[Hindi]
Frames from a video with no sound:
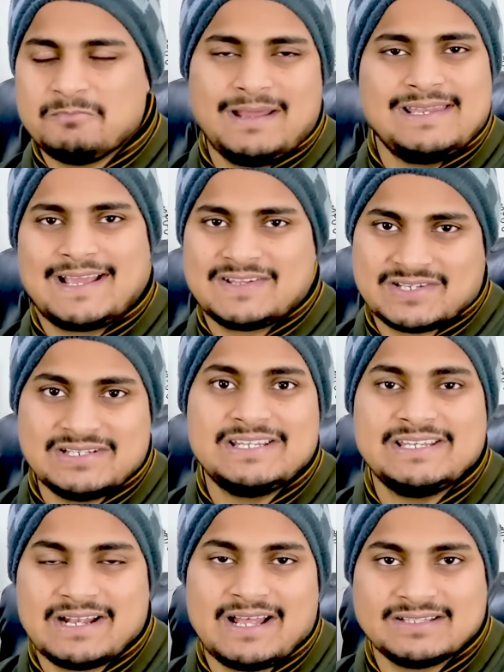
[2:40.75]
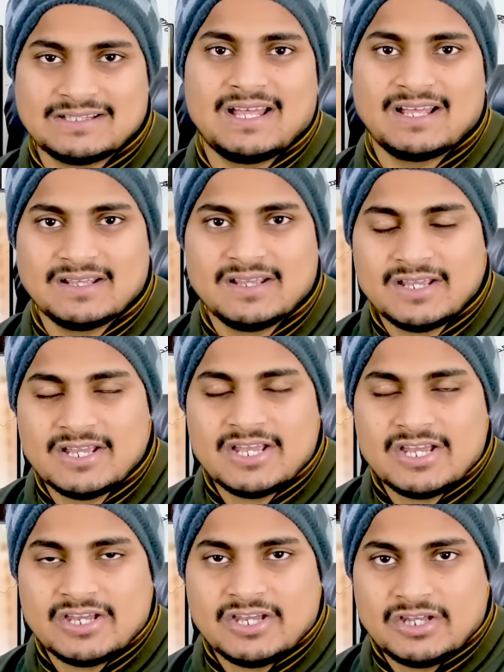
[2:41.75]
मैं लेके चल ही रहा था
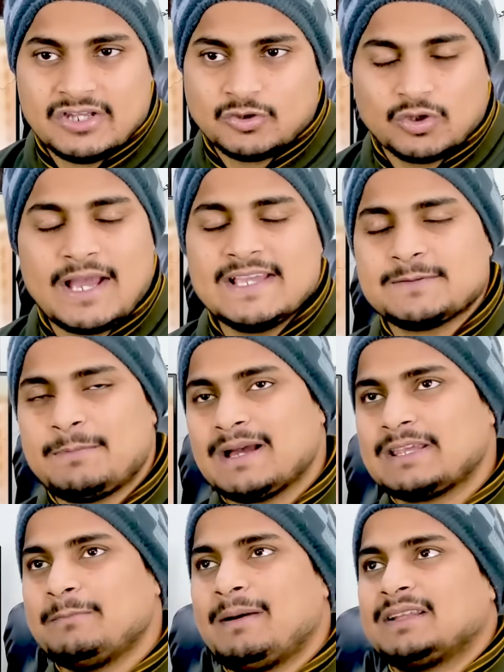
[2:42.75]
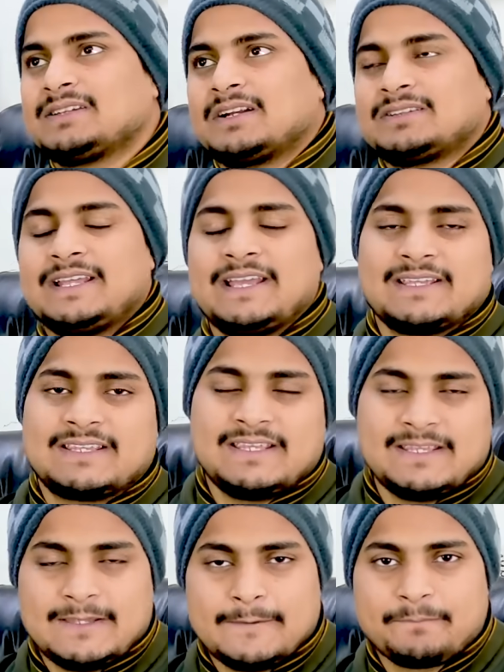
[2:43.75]
तो गाइज बाकी बात करते हैं कि